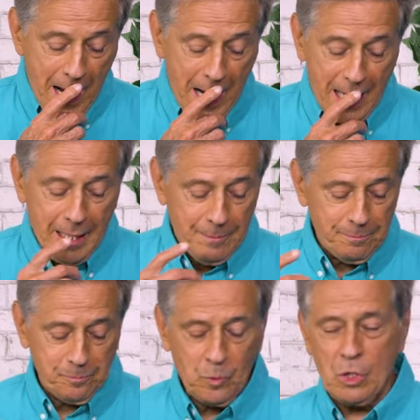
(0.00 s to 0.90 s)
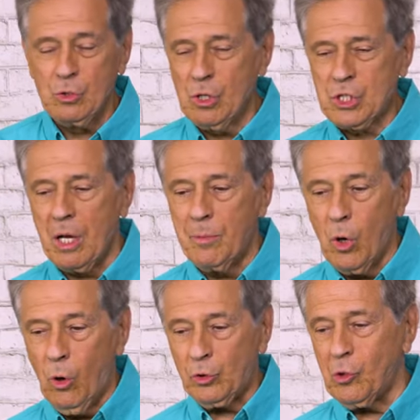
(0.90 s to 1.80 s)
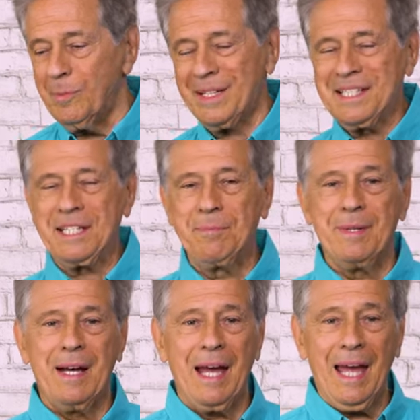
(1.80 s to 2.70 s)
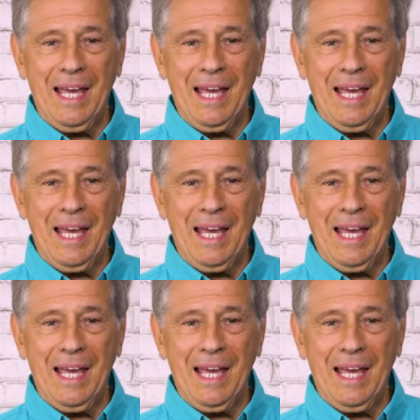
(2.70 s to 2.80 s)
euh, nous sommes automatiquement